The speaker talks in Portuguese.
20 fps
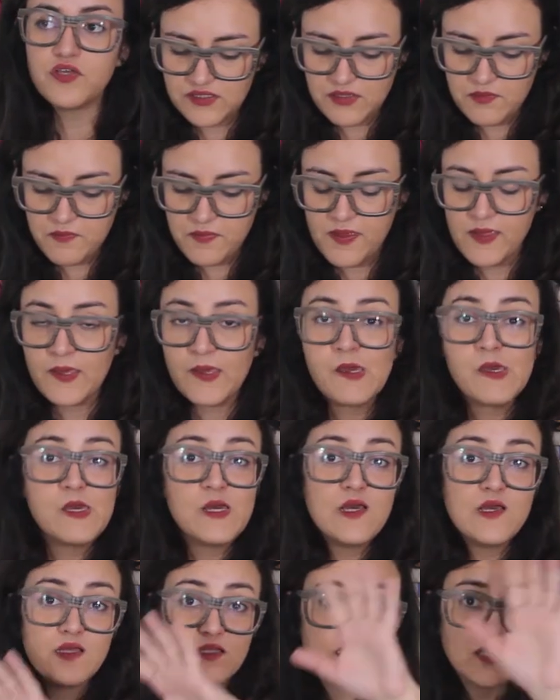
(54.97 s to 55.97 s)
Eu também
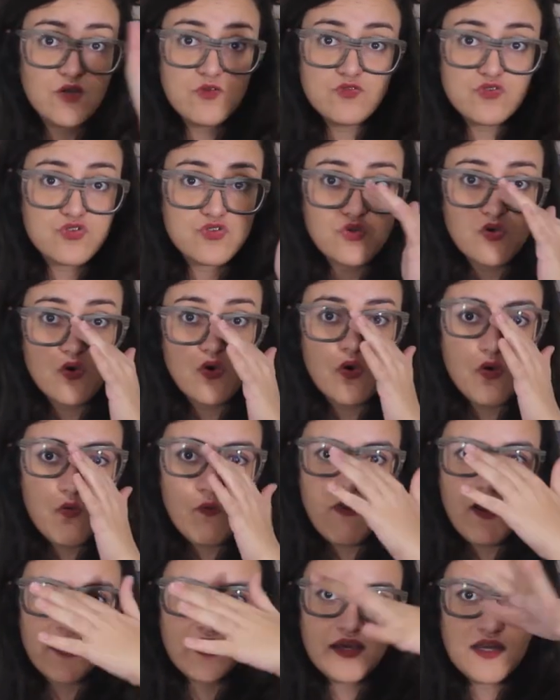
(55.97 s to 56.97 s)
não sou
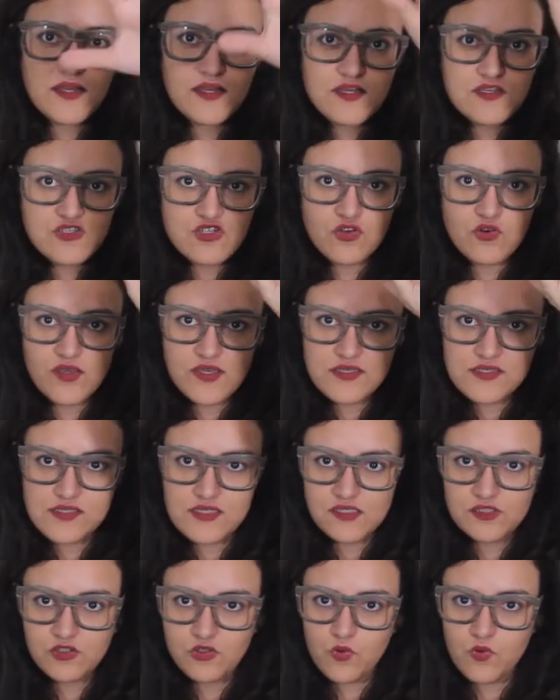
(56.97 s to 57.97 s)
uma grande
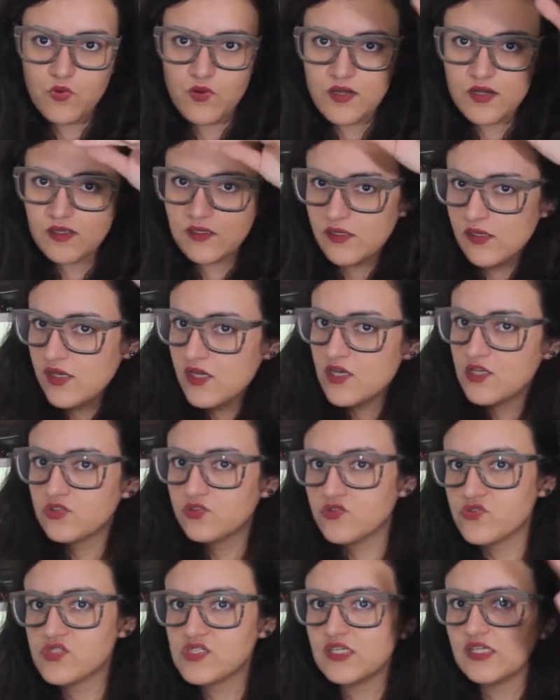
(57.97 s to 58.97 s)
conhecedora
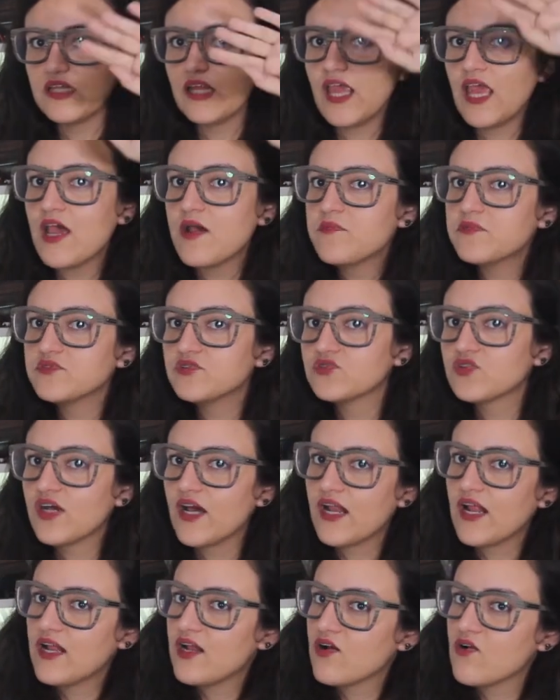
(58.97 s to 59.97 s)
do cinema do
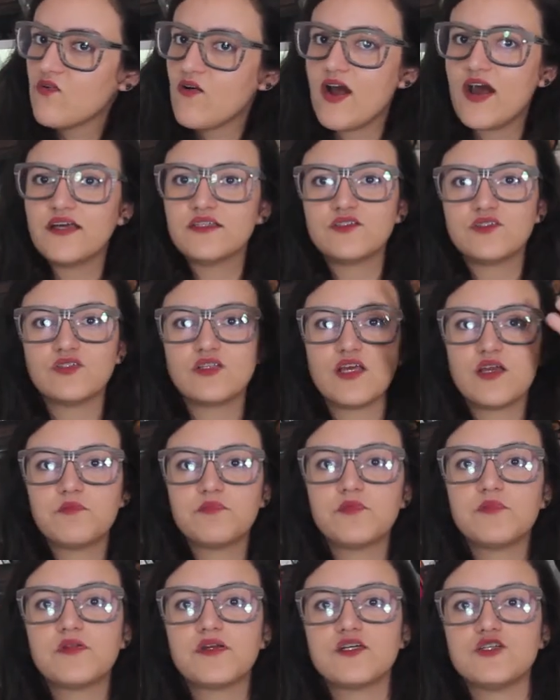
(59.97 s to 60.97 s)
Caralho 4 da
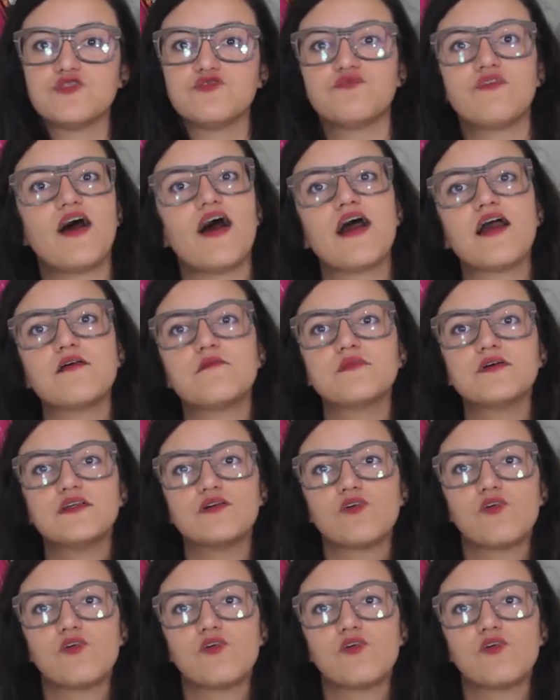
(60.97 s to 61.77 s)
República de Weimar.